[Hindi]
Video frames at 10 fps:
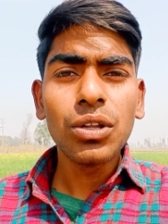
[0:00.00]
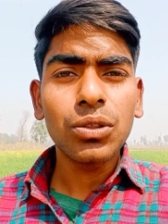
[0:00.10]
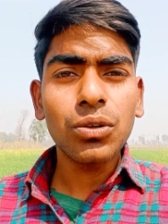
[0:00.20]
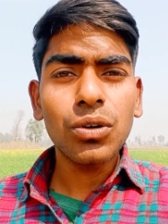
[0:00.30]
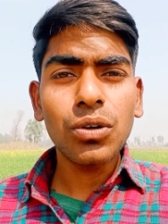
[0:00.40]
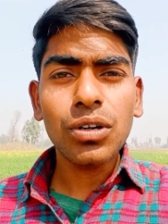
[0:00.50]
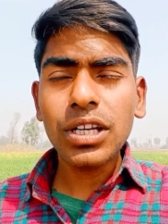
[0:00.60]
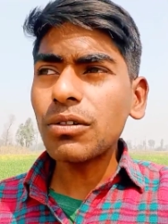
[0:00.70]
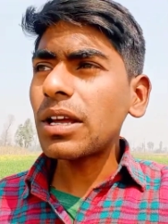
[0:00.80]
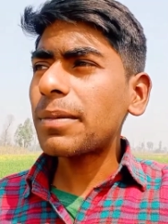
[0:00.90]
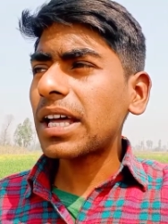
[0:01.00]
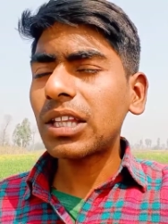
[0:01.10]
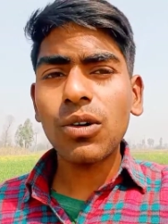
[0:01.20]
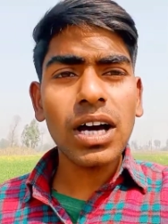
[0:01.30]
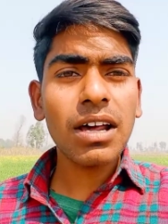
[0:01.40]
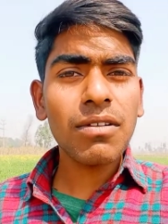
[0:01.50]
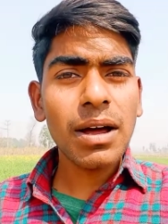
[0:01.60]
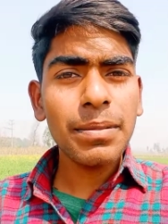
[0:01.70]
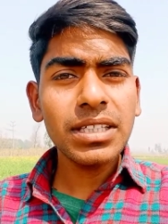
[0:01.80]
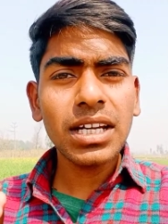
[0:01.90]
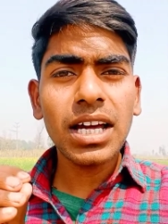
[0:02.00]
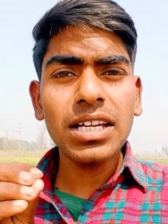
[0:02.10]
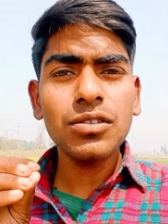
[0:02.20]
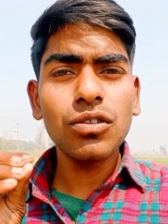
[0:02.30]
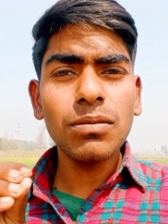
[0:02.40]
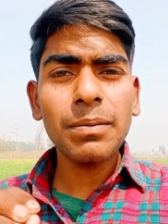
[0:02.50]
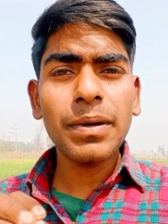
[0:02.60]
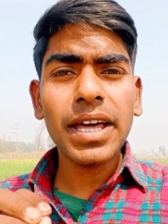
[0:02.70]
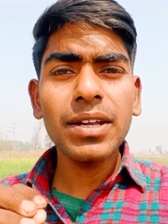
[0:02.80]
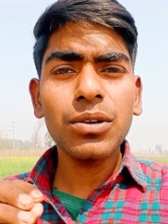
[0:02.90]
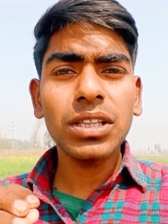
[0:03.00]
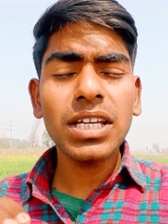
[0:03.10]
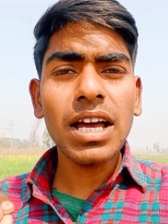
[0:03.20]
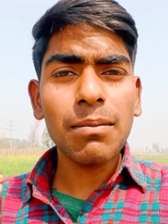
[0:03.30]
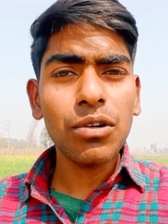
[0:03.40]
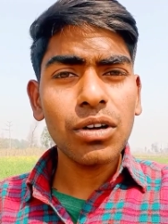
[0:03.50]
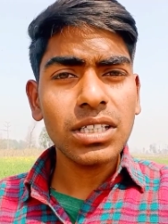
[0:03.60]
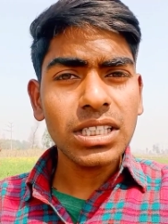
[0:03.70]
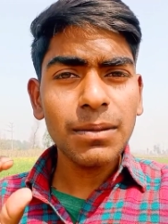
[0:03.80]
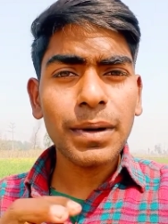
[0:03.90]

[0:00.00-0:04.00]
तो क्यों नहीं पढ़ाते हो अगर वहाँ पे सरकारी स्कूल में पढ़ाई होती है आप लोग अच्छे से